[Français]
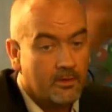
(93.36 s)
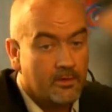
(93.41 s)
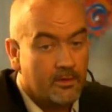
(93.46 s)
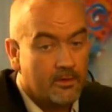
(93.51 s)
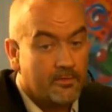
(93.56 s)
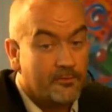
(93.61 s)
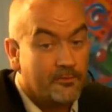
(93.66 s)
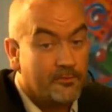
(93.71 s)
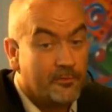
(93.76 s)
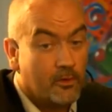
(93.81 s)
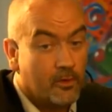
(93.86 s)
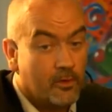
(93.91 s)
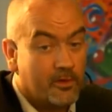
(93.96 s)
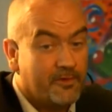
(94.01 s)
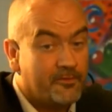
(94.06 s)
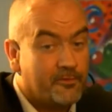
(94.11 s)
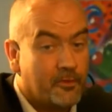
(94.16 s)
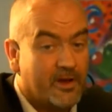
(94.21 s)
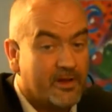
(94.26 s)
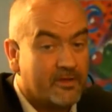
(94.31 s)
Euh,
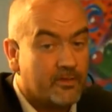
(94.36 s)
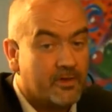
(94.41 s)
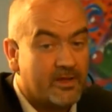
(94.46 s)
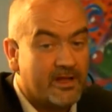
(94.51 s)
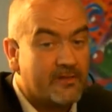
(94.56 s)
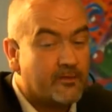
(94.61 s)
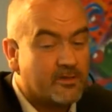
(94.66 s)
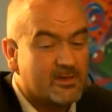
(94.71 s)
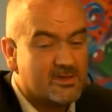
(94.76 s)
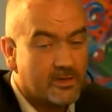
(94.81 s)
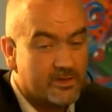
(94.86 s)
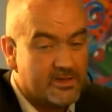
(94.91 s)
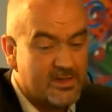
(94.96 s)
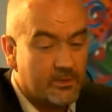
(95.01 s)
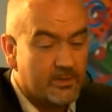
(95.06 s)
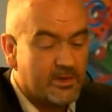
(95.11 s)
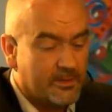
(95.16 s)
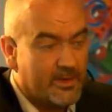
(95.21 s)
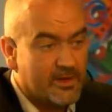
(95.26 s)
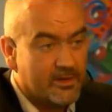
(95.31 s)
il faut être honnête, il faut
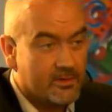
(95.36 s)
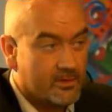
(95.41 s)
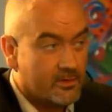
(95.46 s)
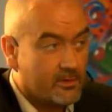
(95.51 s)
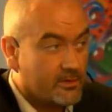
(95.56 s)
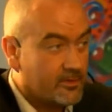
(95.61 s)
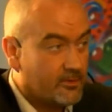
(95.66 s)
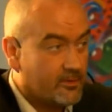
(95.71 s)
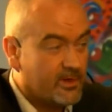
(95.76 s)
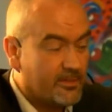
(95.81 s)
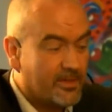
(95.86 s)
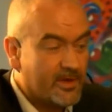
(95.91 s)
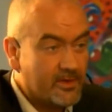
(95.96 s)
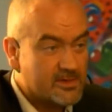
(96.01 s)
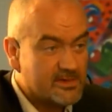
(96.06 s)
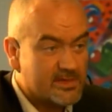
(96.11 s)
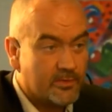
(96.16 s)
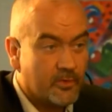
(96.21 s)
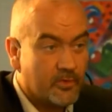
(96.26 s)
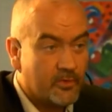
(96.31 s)
sortir. On n'est pas dans, pas
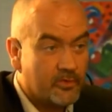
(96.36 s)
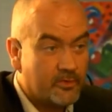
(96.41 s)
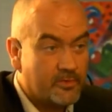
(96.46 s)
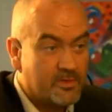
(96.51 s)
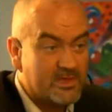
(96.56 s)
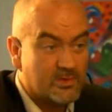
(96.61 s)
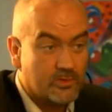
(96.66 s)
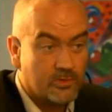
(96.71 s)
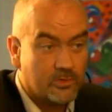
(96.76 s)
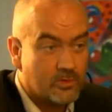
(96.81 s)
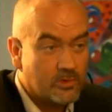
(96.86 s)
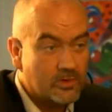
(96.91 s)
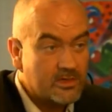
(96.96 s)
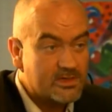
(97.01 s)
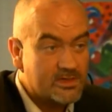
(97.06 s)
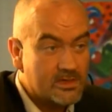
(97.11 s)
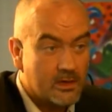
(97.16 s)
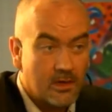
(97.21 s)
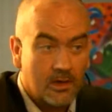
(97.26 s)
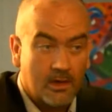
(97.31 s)
dans un monde de
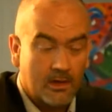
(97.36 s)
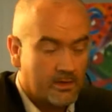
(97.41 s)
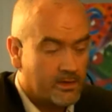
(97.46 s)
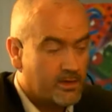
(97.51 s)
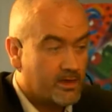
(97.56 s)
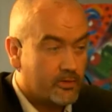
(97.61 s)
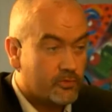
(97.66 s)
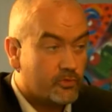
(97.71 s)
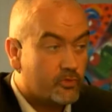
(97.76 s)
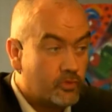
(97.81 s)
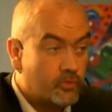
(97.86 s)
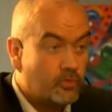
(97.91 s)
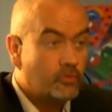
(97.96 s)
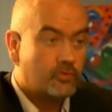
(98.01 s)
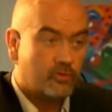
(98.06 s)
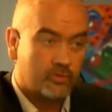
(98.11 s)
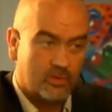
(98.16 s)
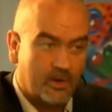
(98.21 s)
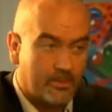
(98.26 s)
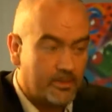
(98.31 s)
bisounours. Tout
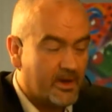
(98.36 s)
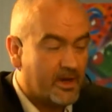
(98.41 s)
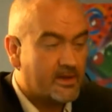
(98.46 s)
ne doit